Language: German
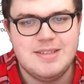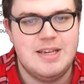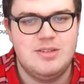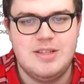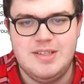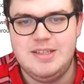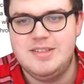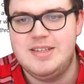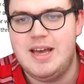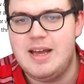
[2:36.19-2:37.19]
Also an sich, sie
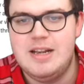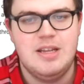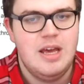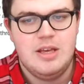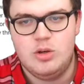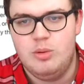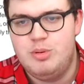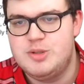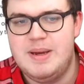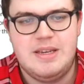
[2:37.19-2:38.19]
sagen halt, your
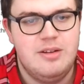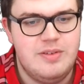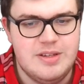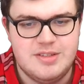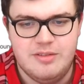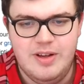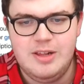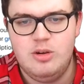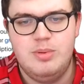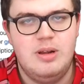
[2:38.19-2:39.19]
perspective is
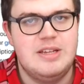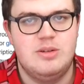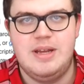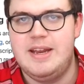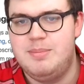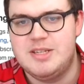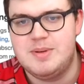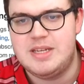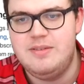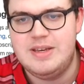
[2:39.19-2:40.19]
valuable, also deine
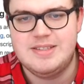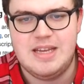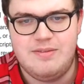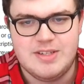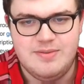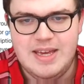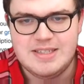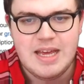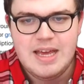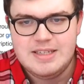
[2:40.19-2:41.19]
Perspektive ist etwas wert.